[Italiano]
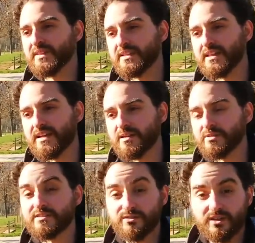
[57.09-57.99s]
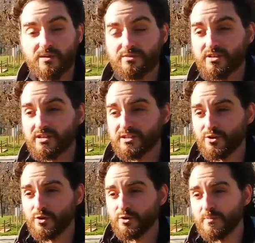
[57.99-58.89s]
delle persone che abitano a
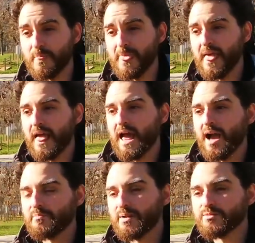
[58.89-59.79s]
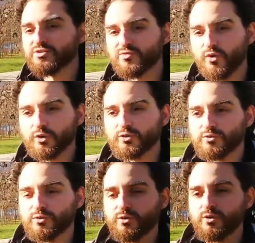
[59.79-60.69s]
Roio, abbiamo
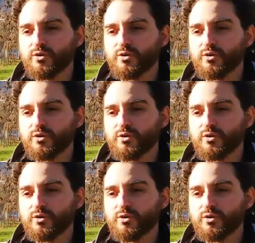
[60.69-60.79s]
svolto